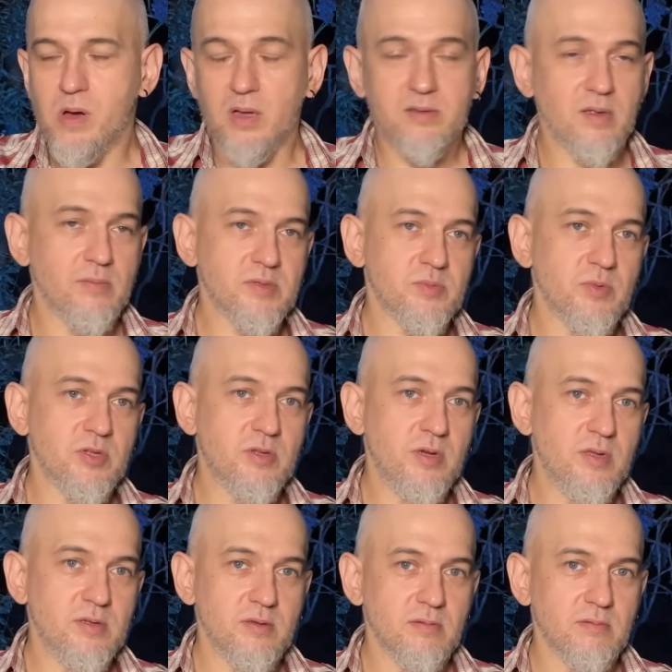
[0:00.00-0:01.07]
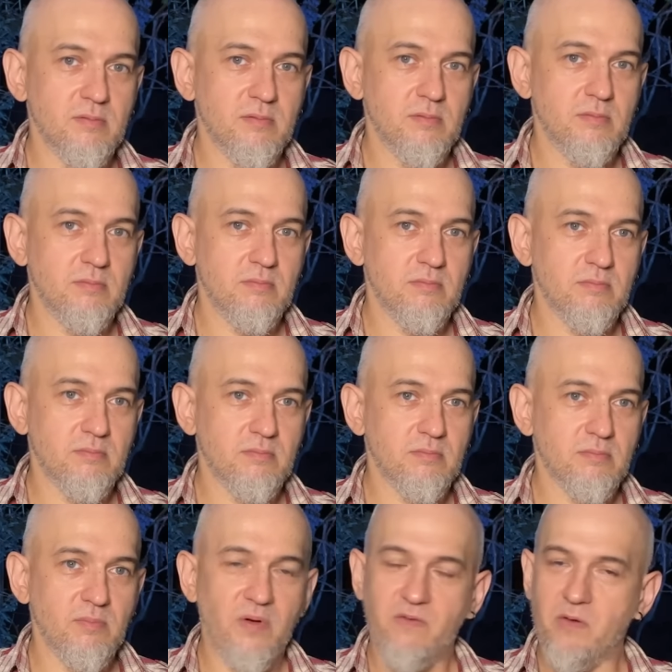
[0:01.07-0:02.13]
А там смотрите,
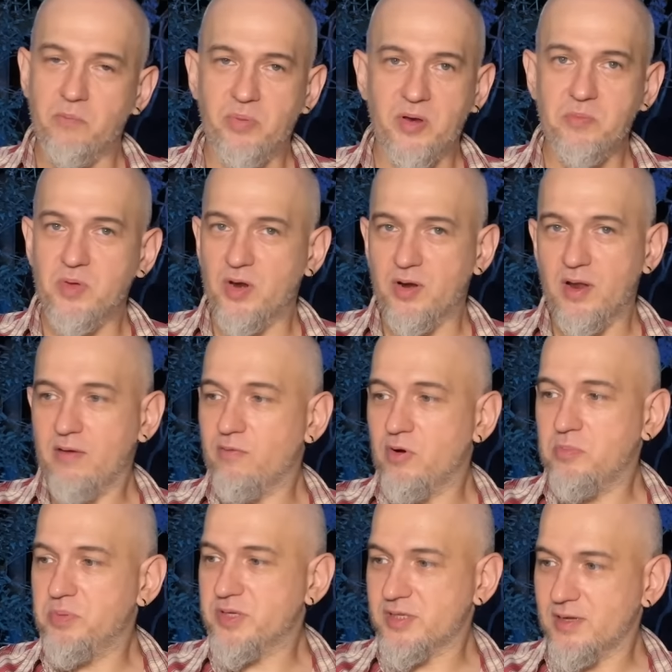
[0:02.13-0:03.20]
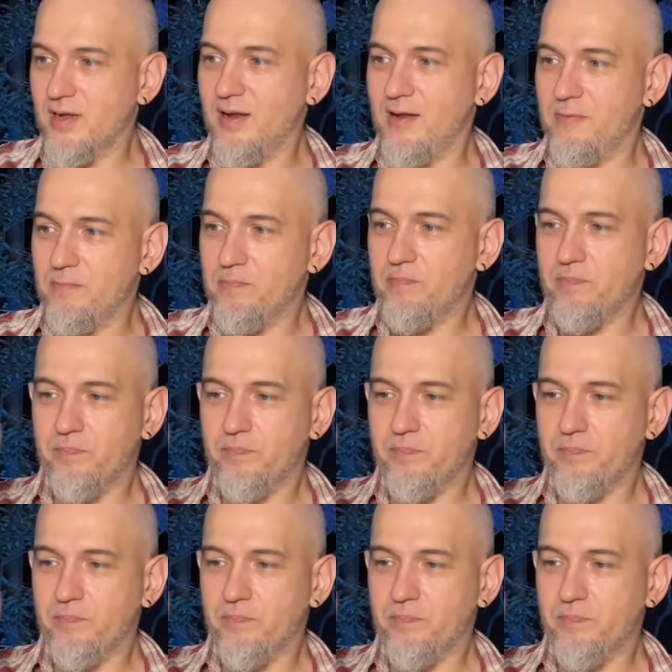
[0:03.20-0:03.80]
мы вам примерно его описали.